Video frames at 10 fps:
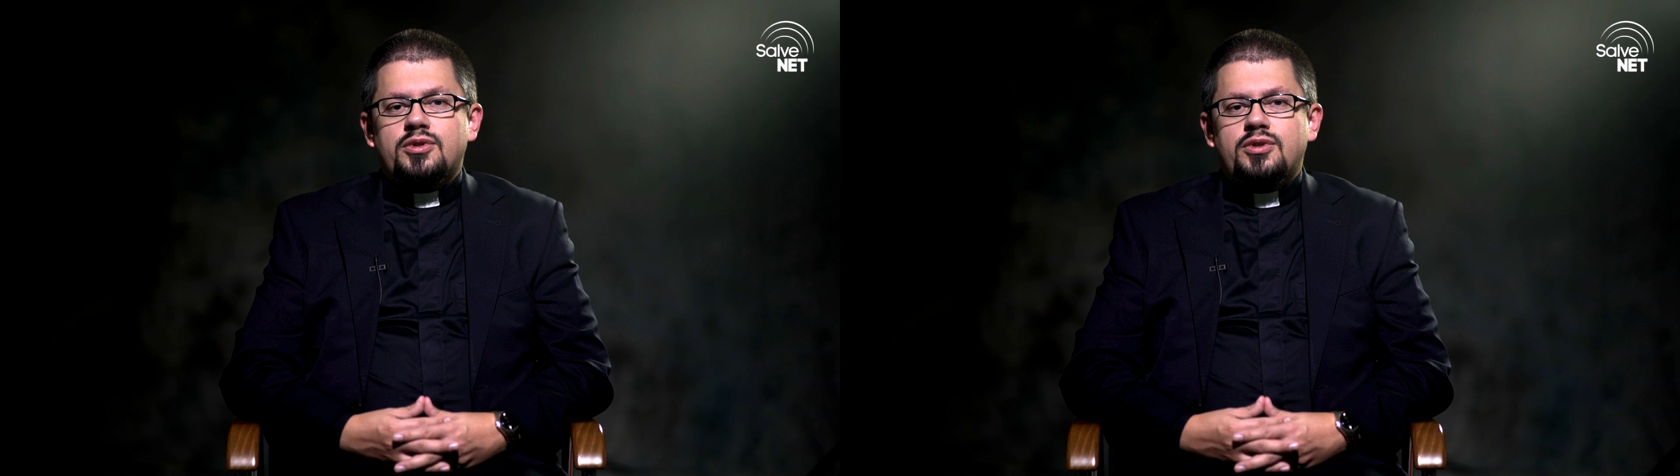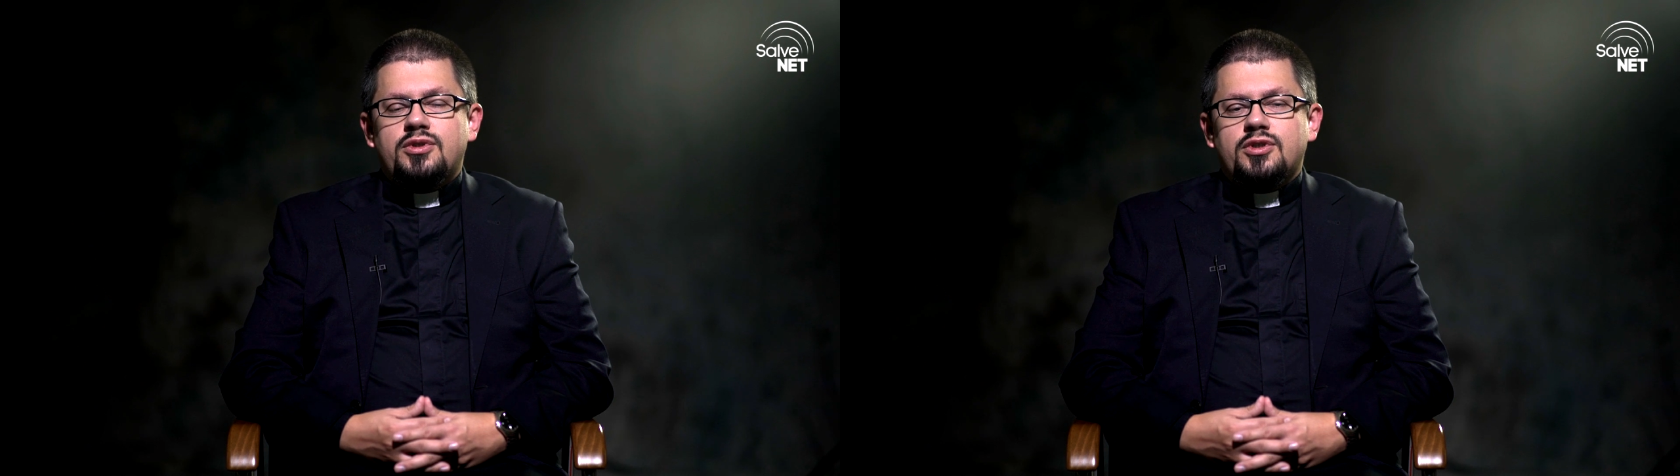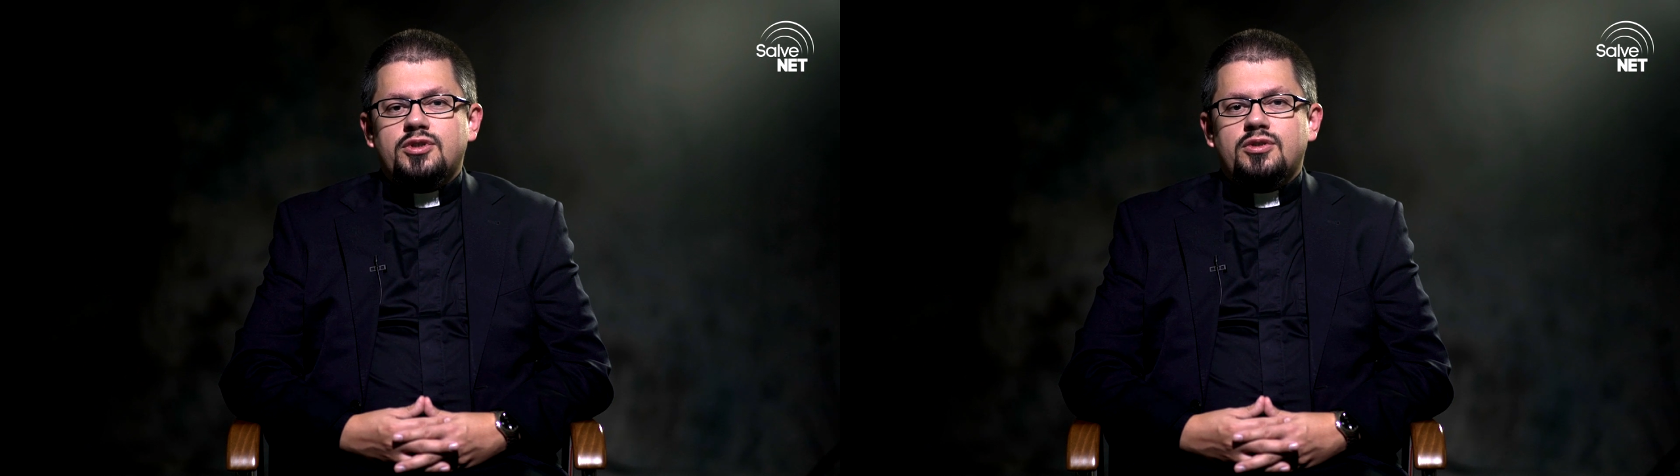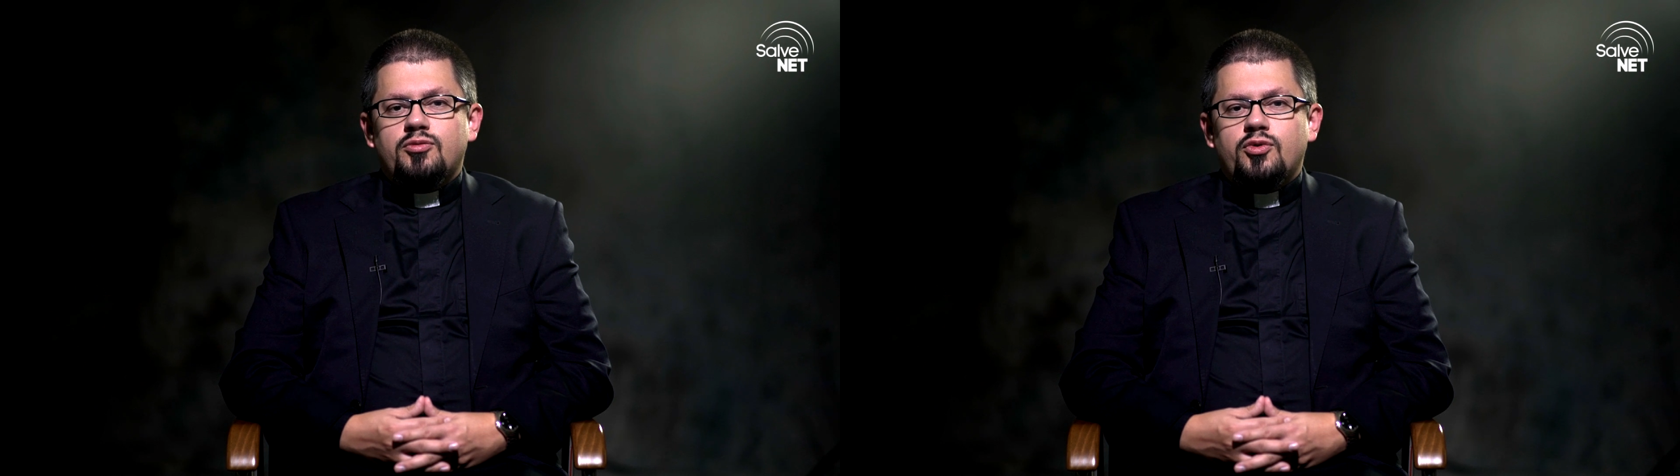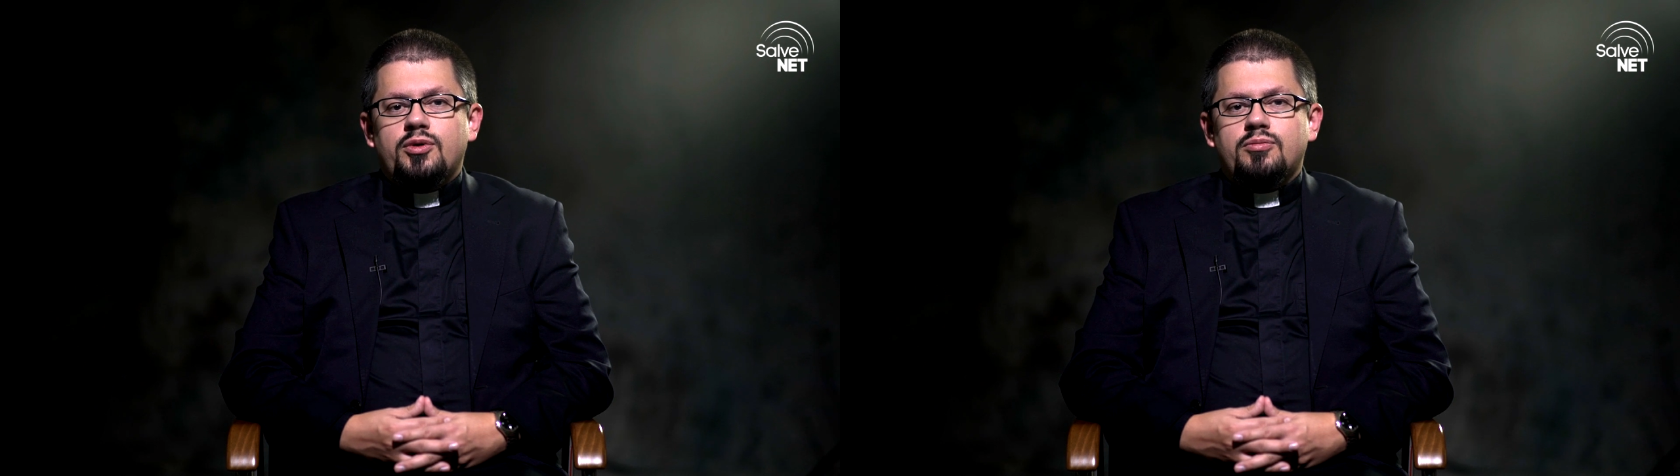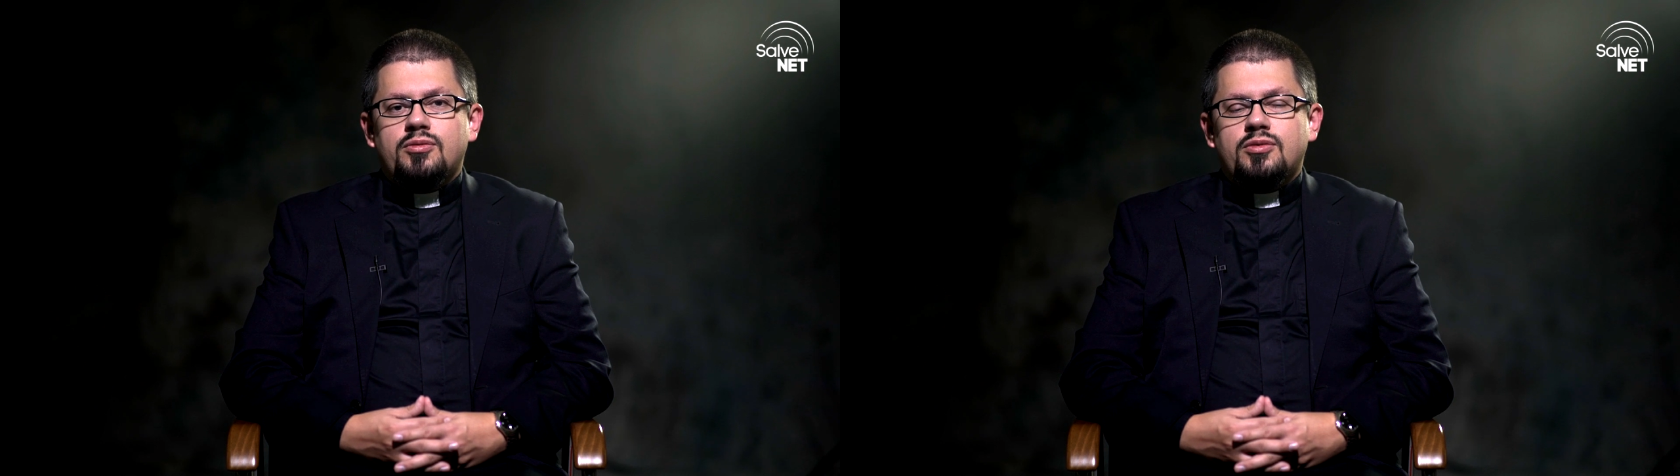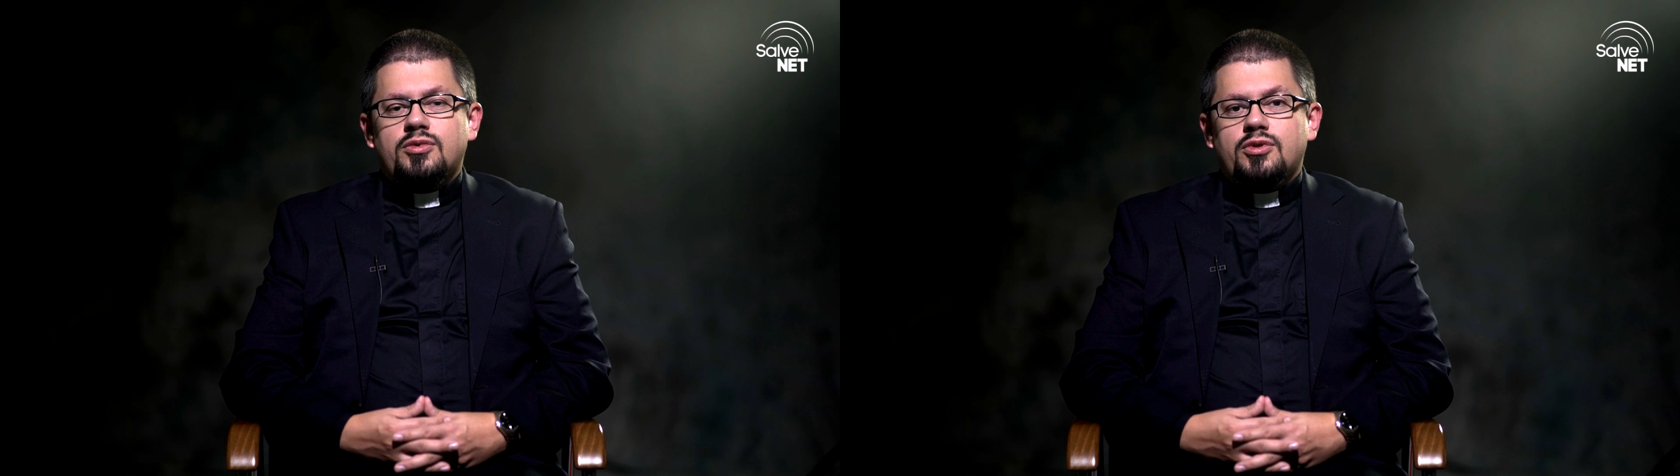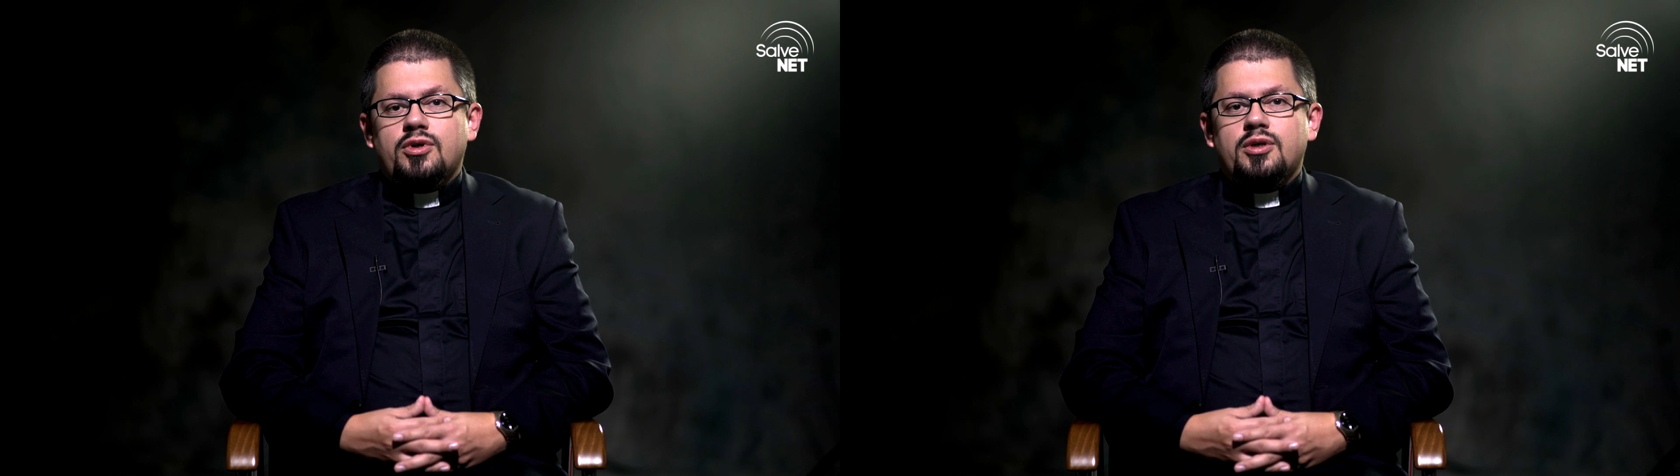i też byłem
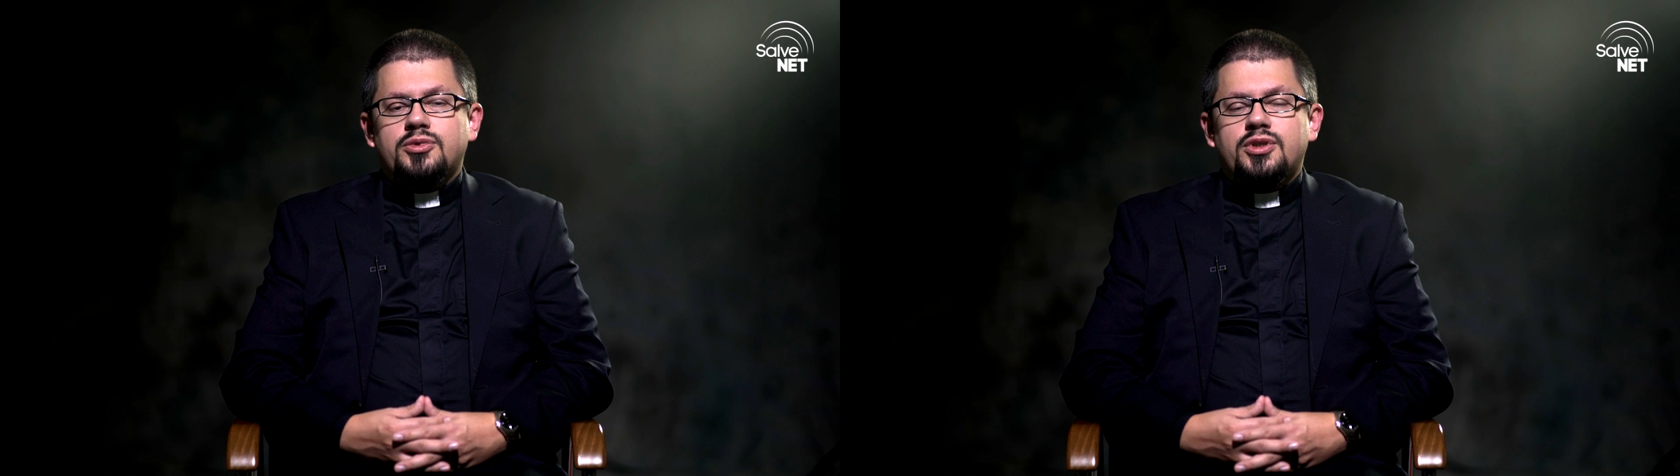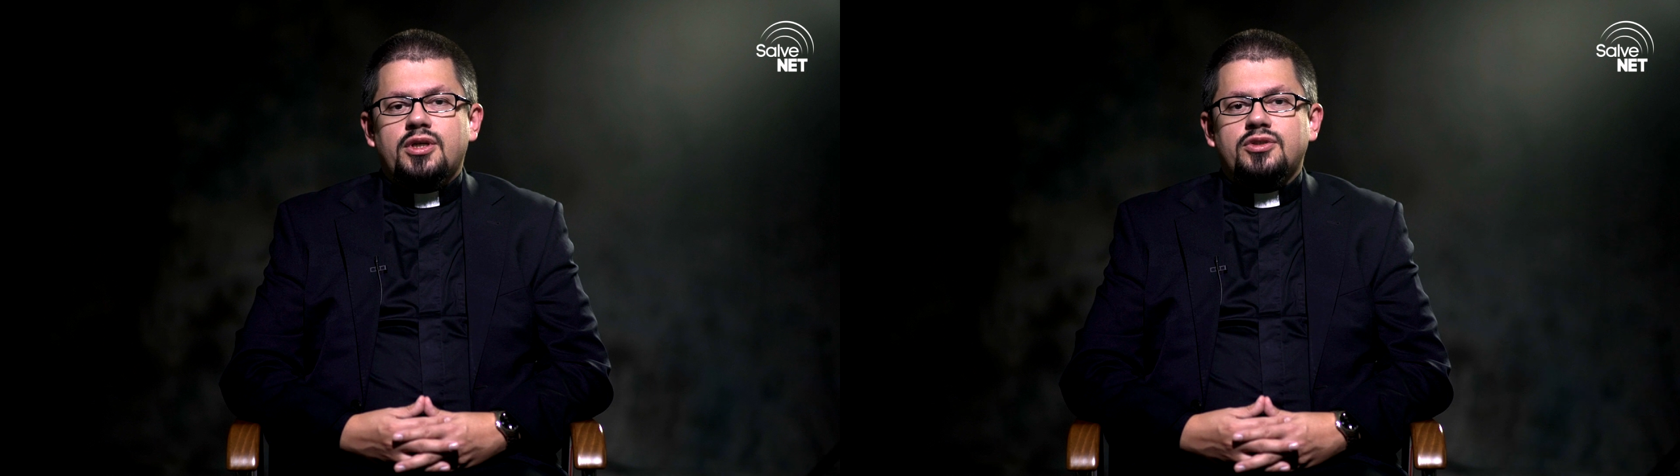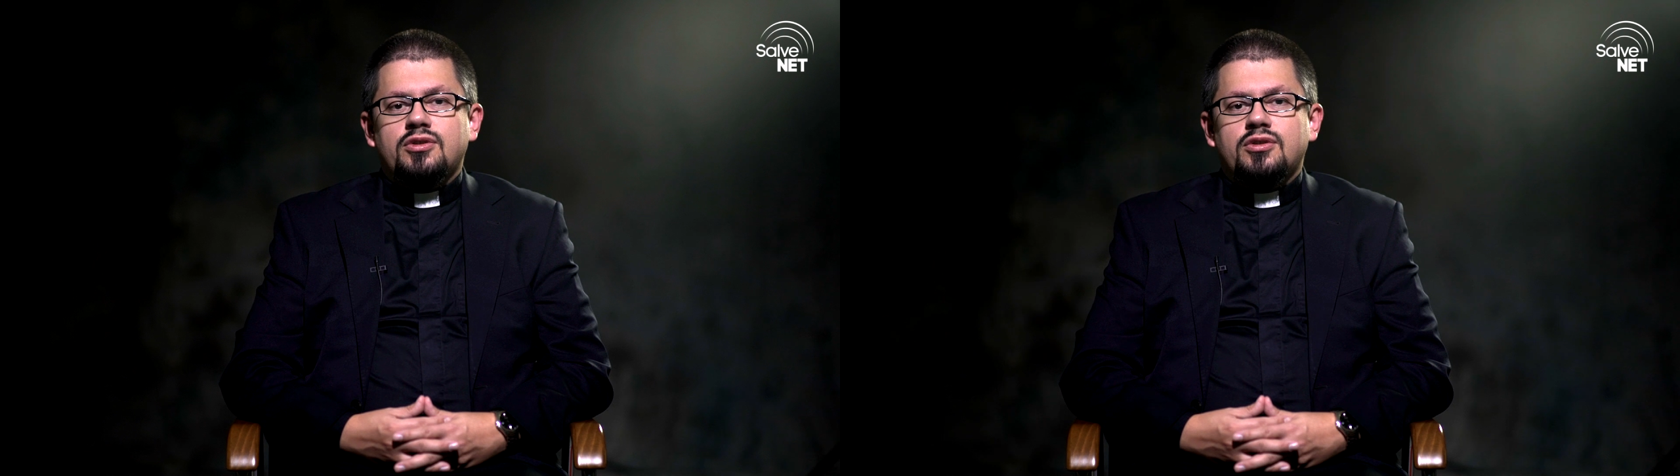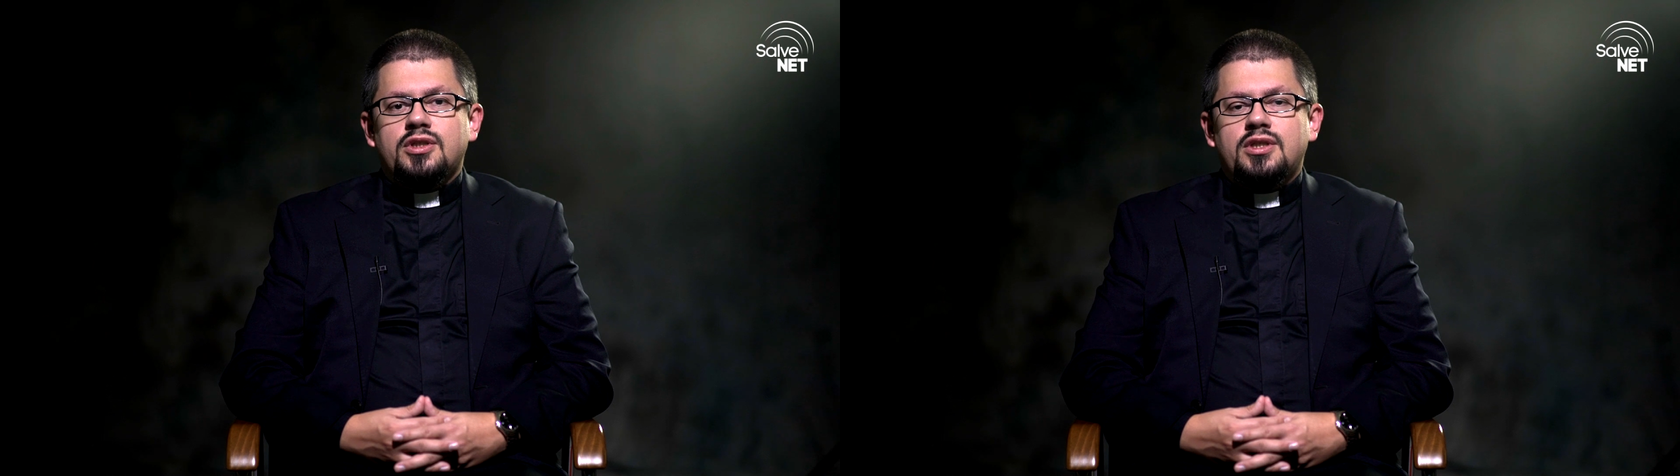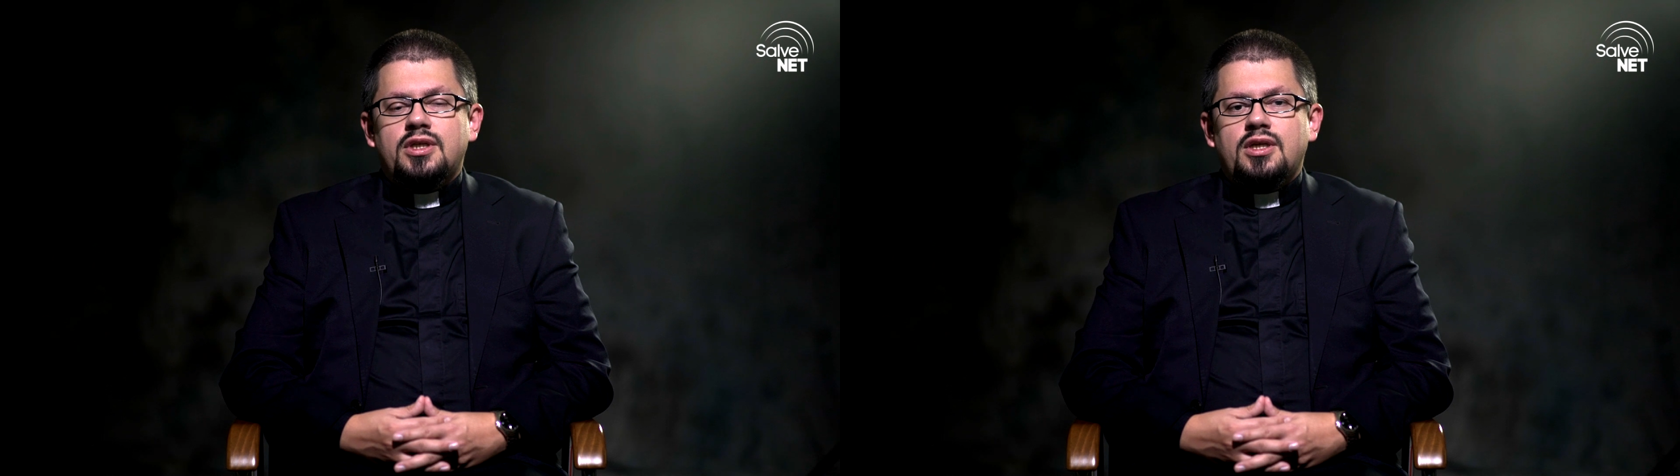trochę przerażony,